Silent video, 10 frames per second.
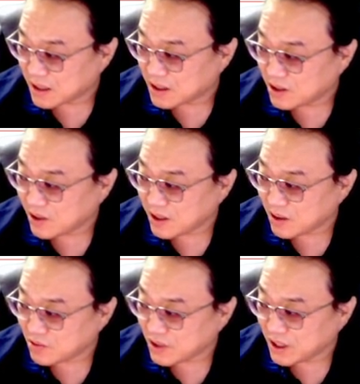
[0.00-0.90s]
자,
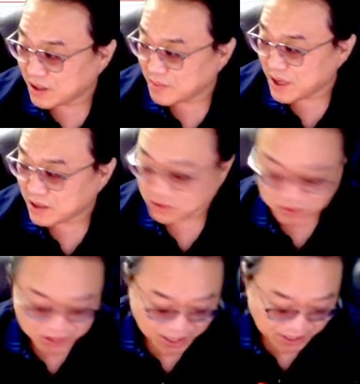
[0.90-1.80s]
기관 외국인
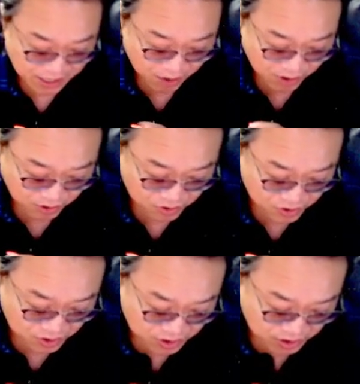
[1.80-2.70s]
매수세
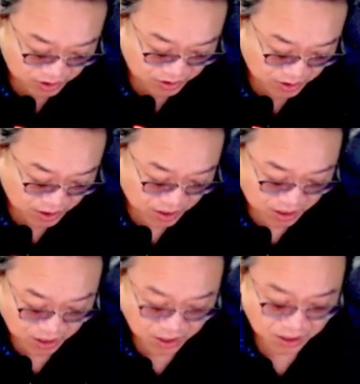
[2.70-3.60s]
양호하게 들어오는
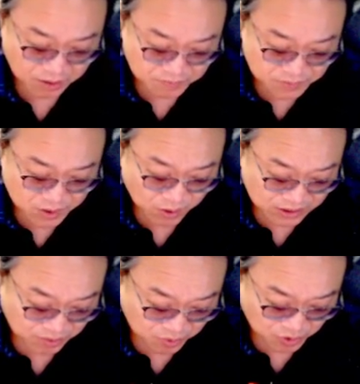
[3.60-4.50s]
아,
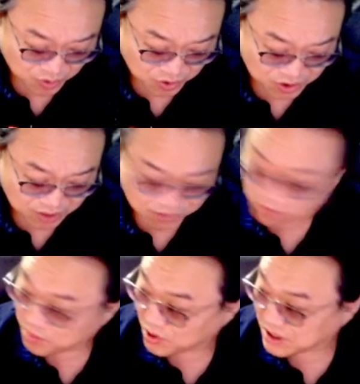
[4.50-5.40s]
화장품
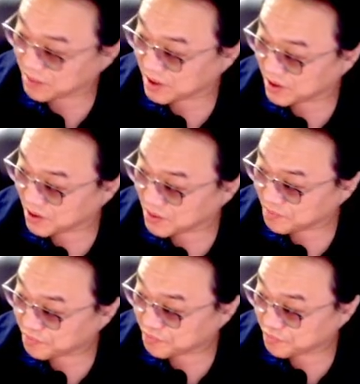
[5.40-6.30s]
종목들을 한번
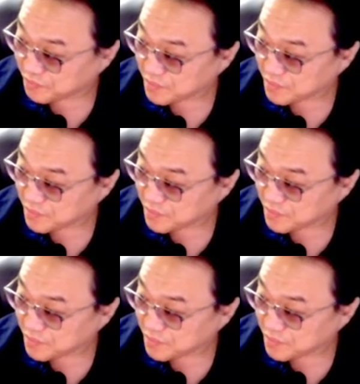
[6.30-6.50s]
보자면요,